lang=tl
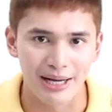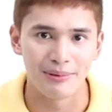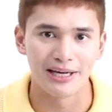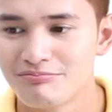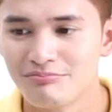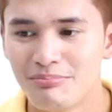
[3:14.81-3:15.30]

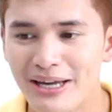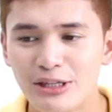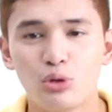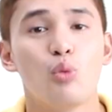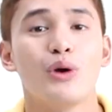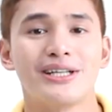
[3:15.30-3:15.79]
kami.
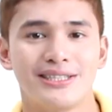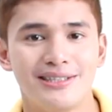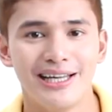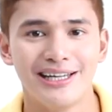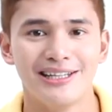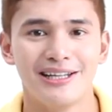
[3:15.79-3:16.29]
May
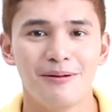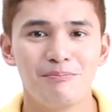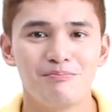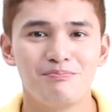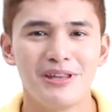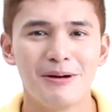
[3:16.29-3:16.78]
twist din
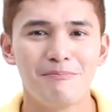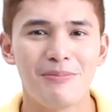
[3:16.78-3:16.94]
na, ng